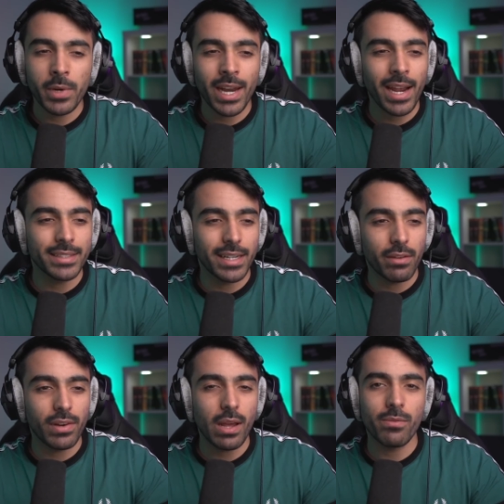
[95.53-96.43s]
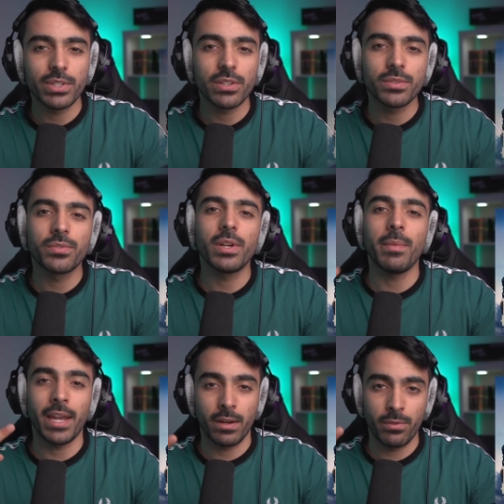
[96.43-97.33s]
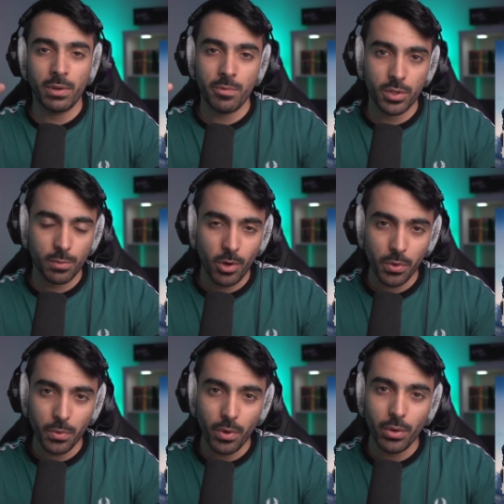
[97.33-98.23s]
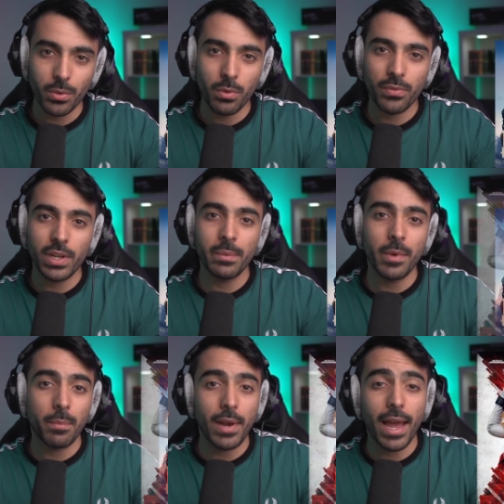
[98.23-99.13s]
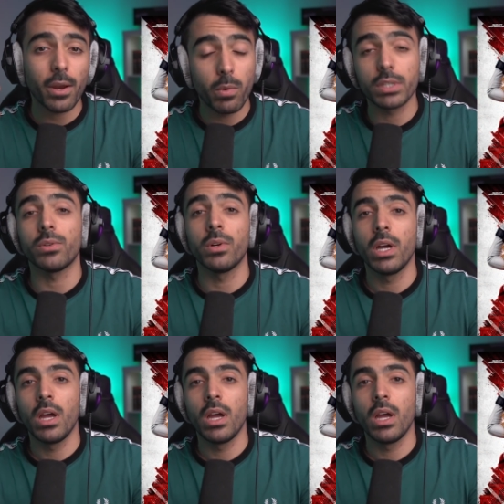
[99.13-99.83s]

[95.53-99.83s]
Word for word: من ناحيه الافلام فشفت فيلمين فيلم ذا تومورو وور وفيلم بلاك ويدو